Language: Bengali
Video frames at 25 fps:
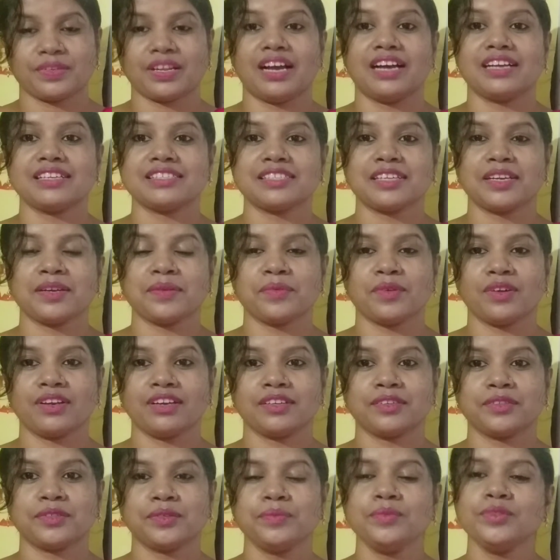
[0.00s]
আসসালামু
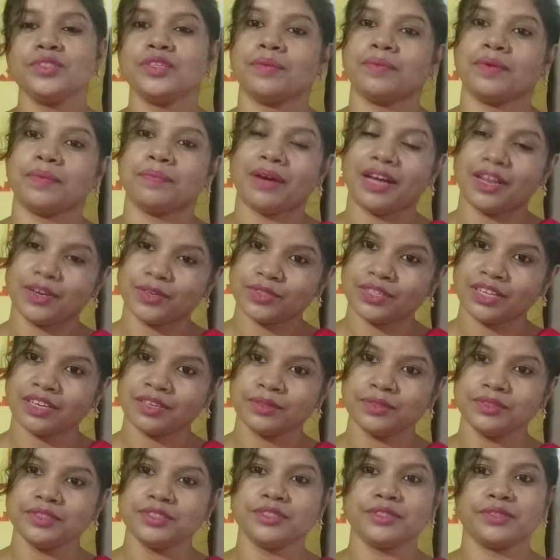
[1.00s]
আলাইকুম সবাই ভালো থাকুন
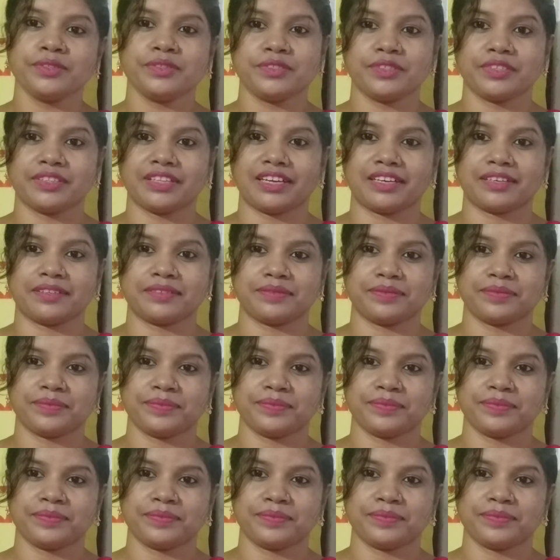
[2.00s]
সুস্থ থাকুন